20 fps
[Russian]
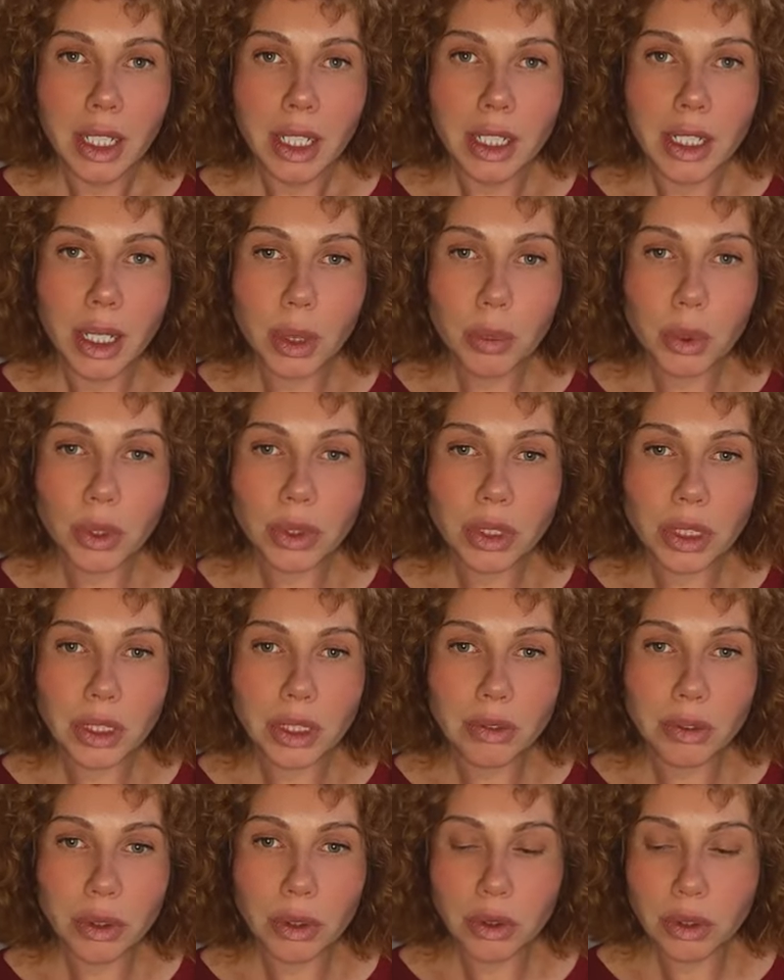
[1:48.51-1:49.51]
Я просто
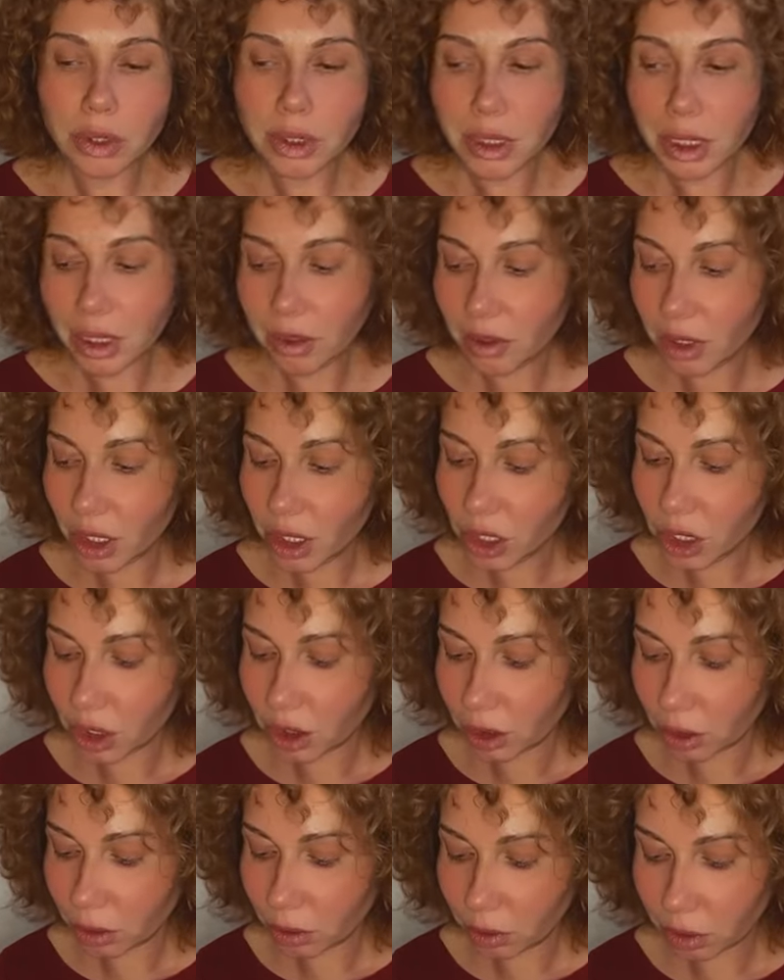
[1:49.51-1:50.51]
говорю те вещи,
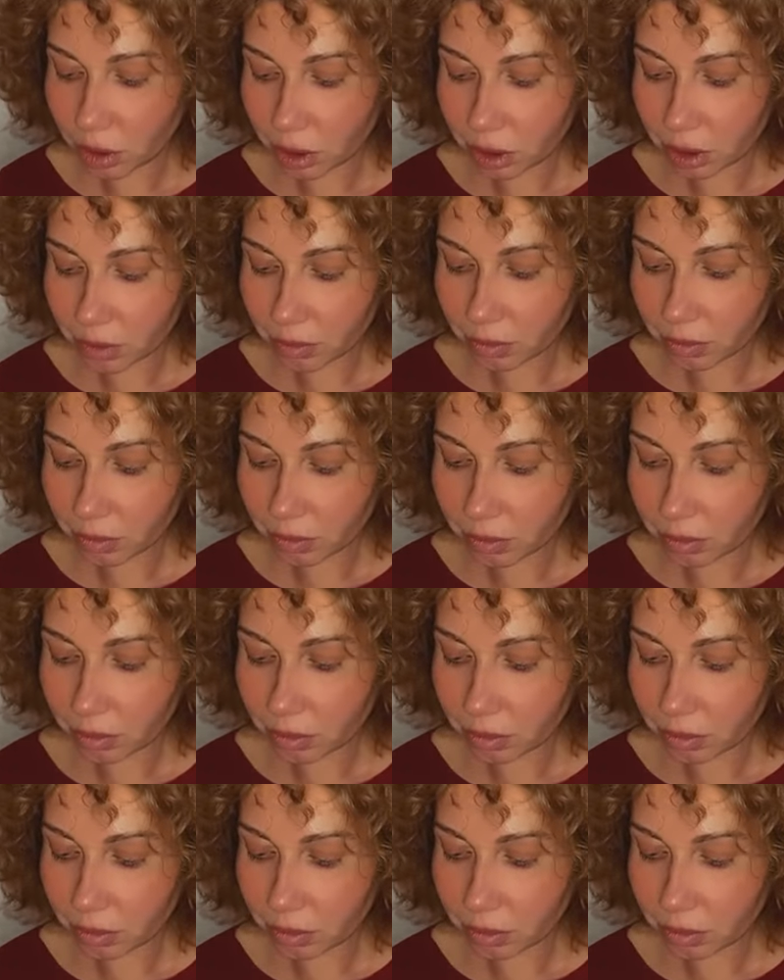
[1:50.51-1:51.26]
которые,